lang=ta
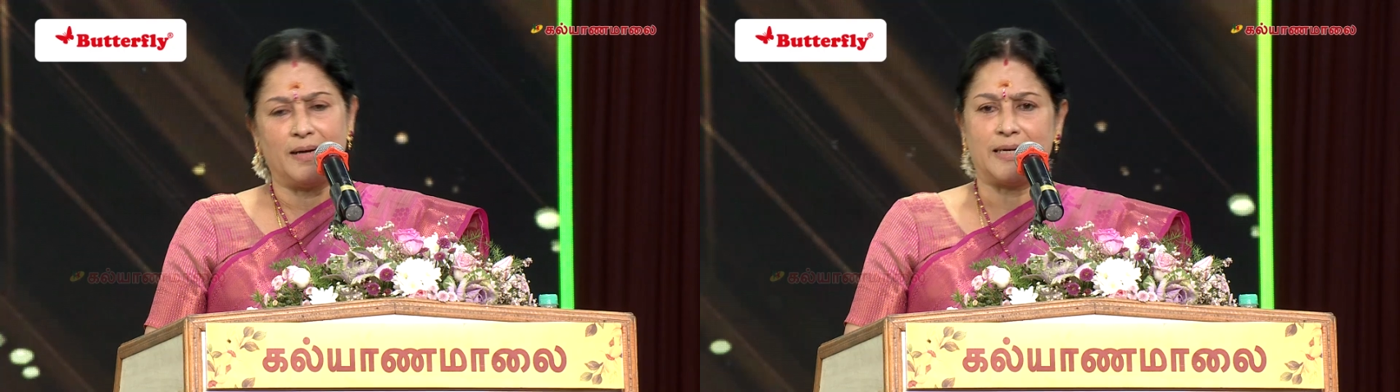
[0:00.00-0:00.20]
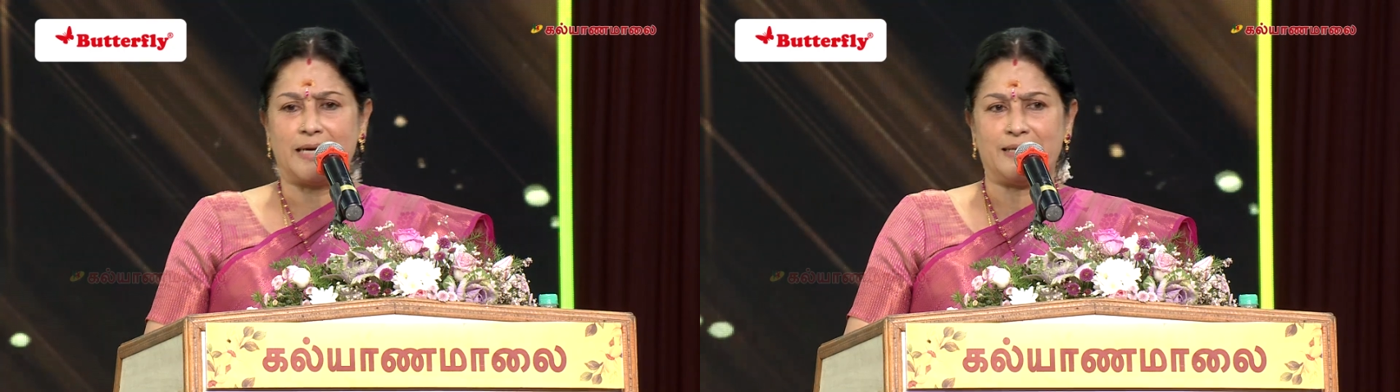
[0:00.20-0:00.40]

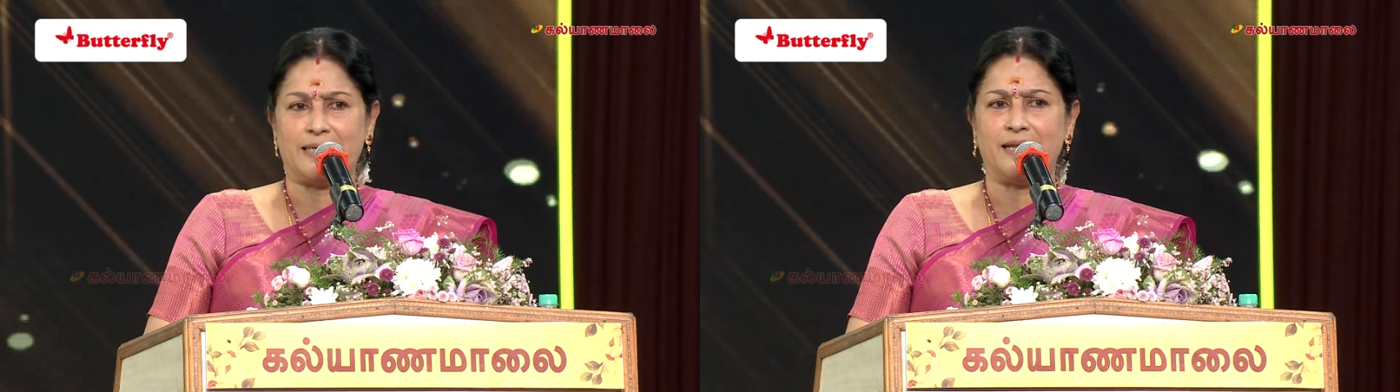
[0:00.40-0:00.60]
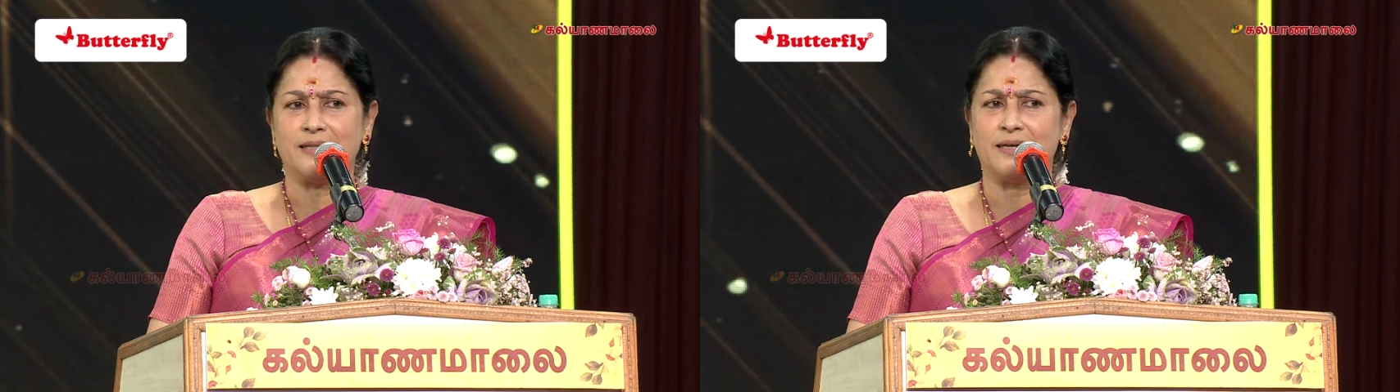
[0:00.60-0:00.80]

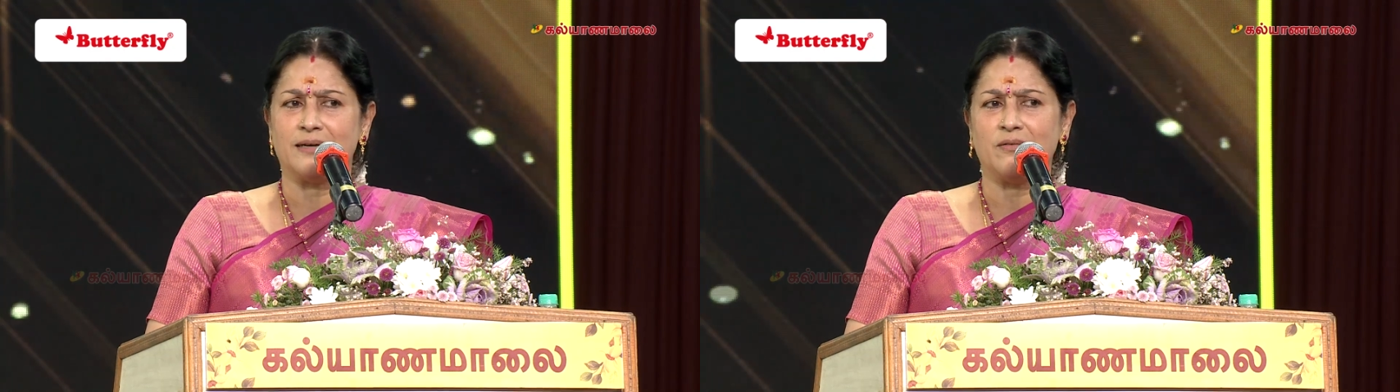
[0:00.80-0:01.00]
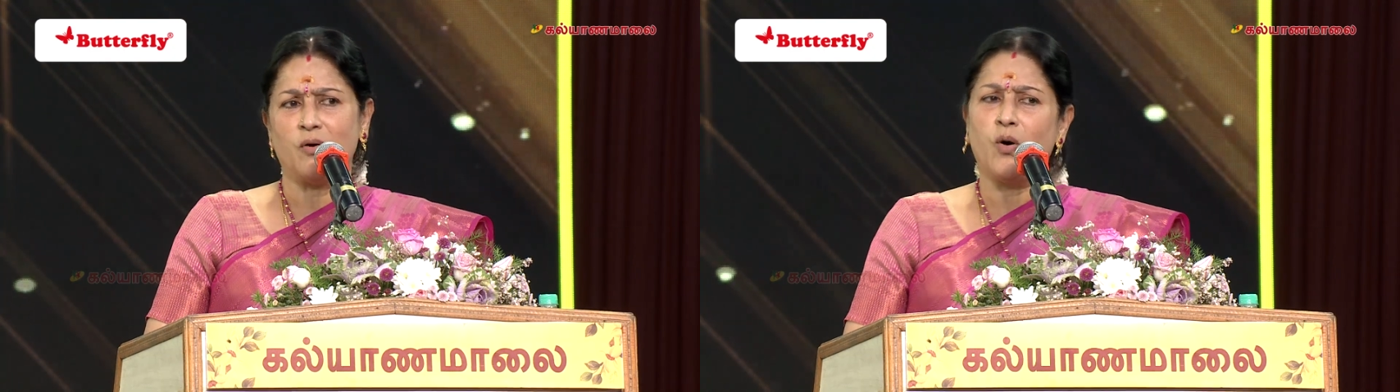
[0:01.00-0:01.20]
கிட்டத்தட்ட அது
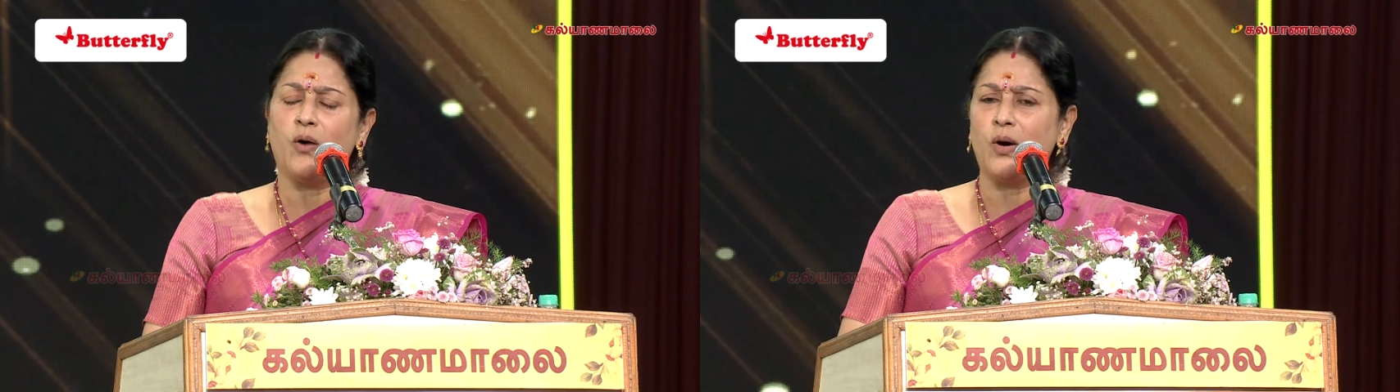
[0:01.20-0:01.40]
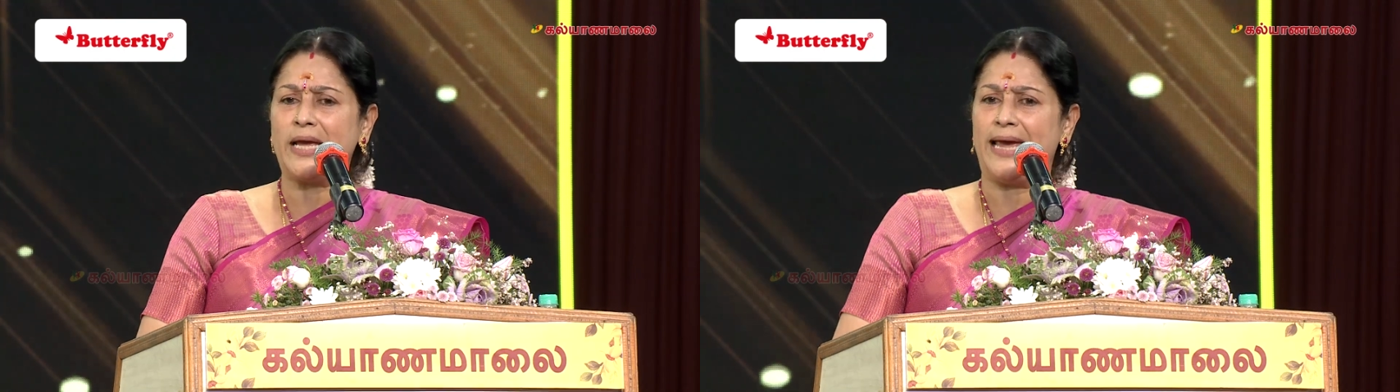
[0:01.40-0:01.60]

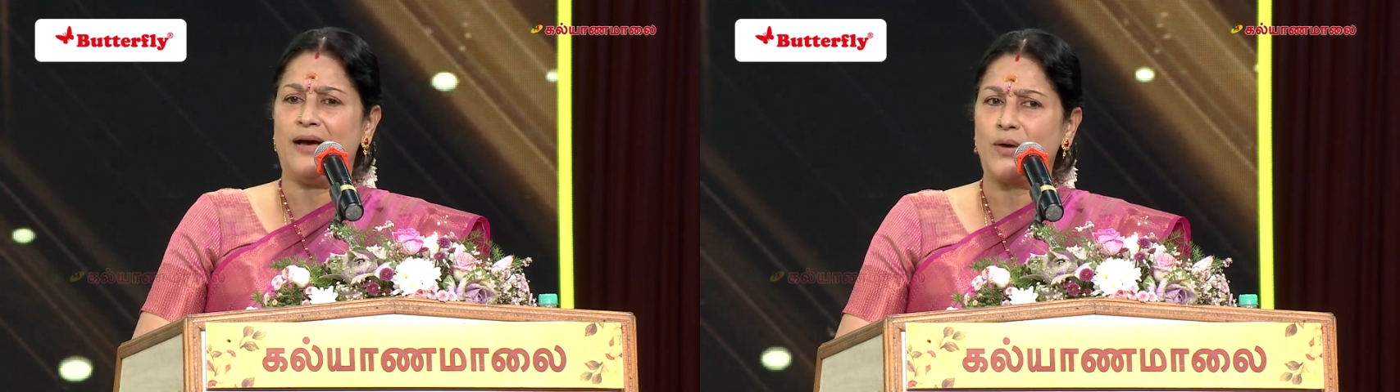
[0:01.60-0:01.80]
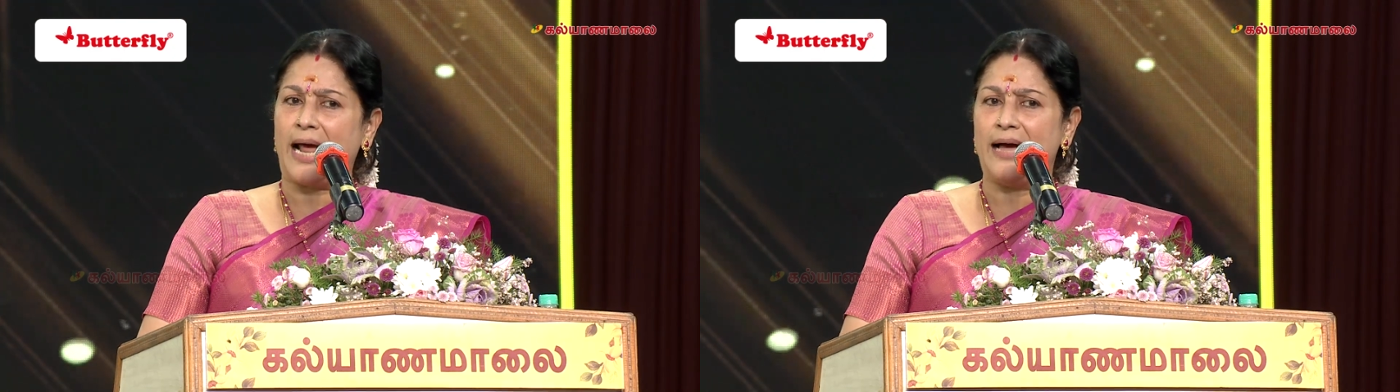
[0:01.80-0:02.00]
ஓகே
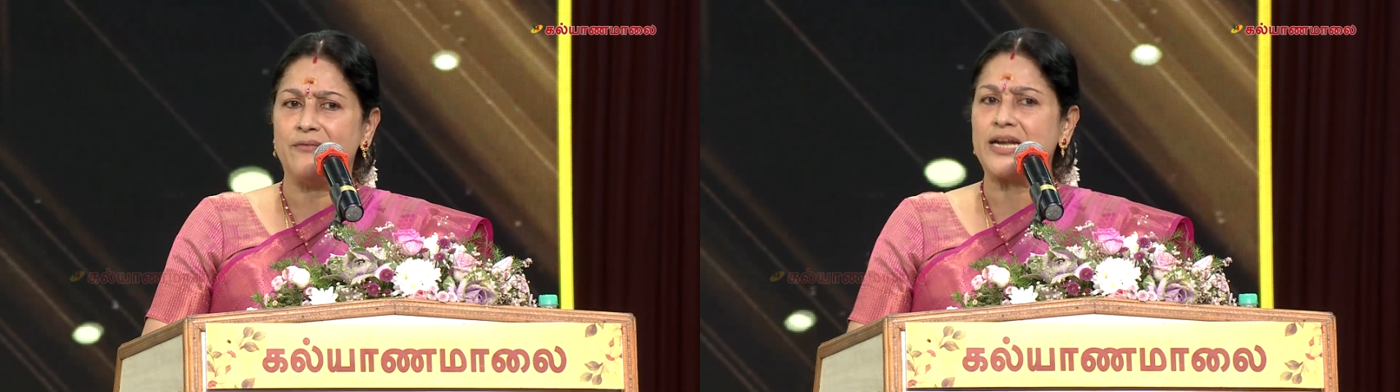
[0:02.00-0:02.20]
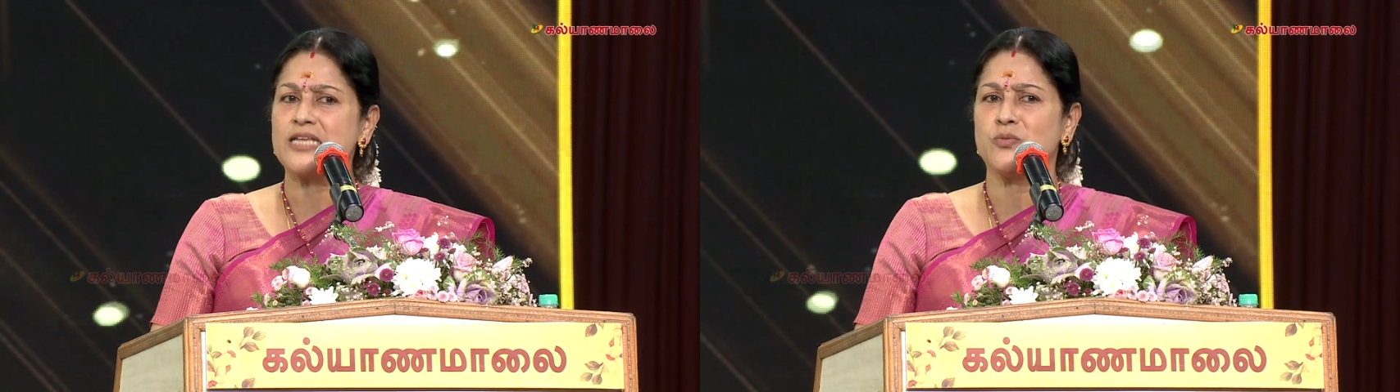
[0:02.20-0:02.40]
ஒரு
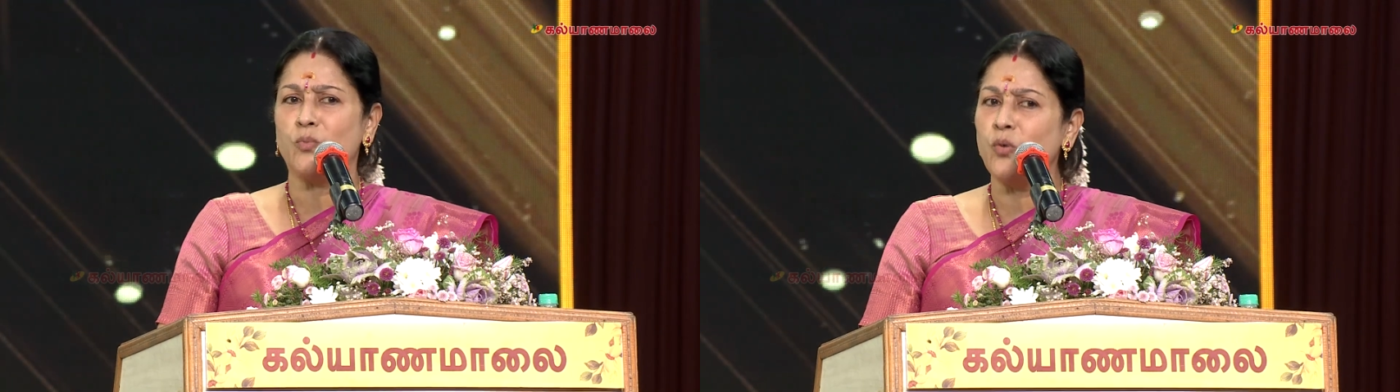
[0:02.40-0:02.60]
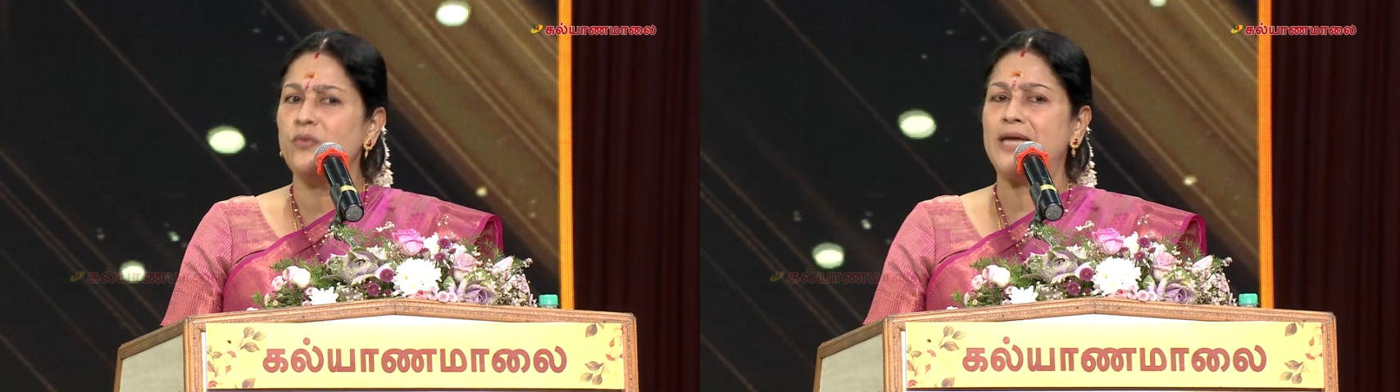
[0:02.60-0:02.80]
ஆவரேஜ்
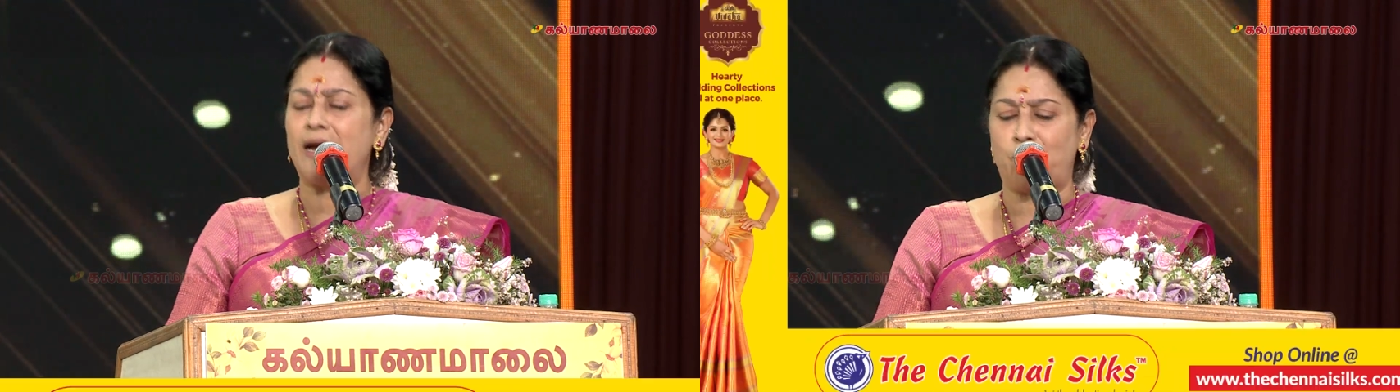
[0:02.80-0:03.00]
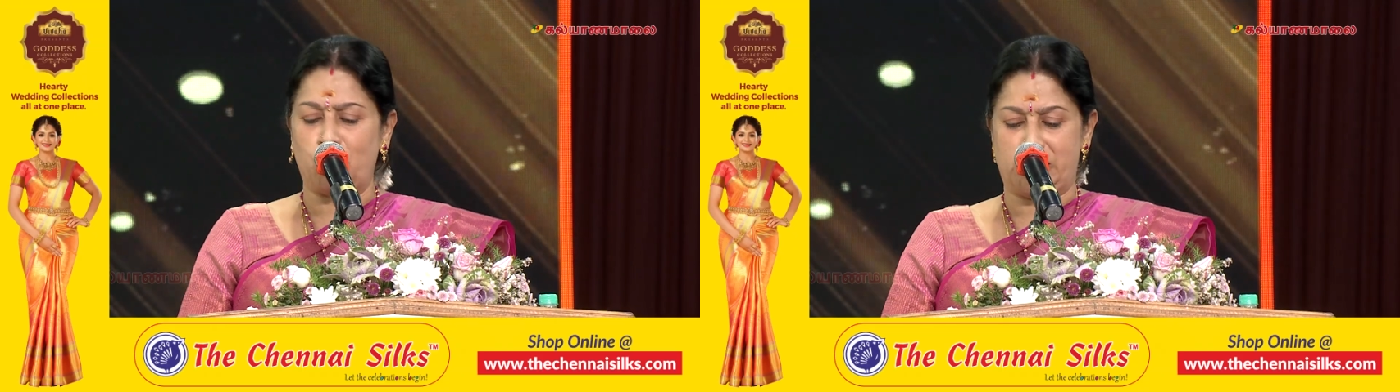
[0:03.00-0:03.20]

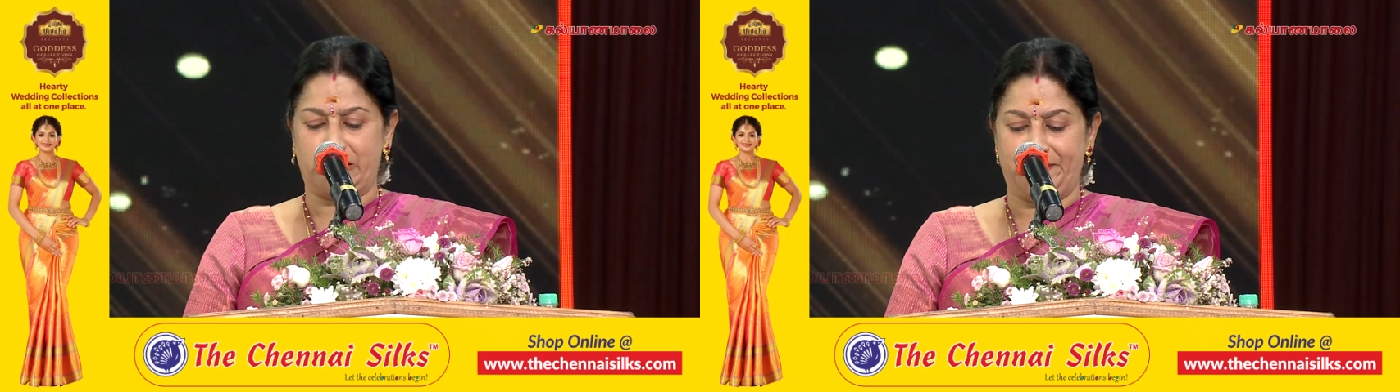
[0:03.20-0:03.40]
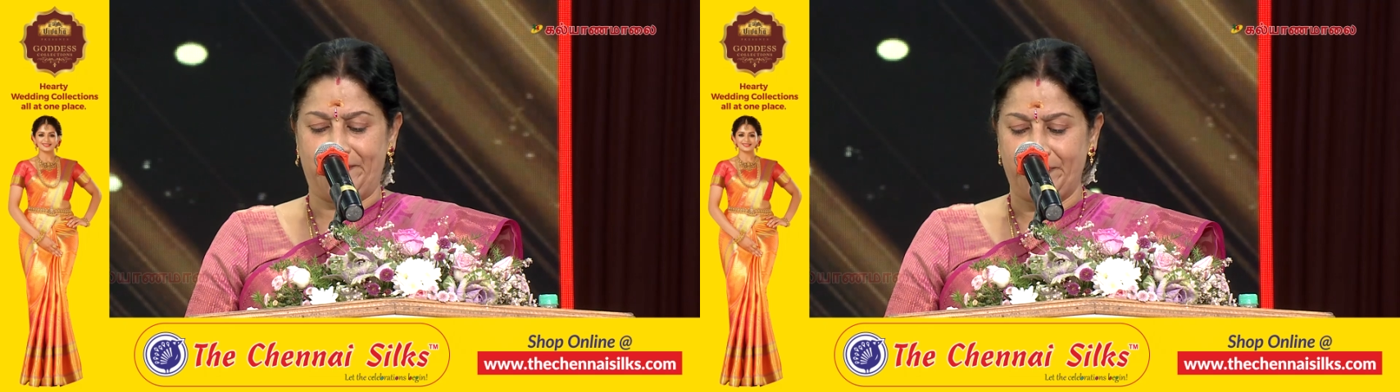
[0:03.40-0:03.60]
மூவியாக போச்சு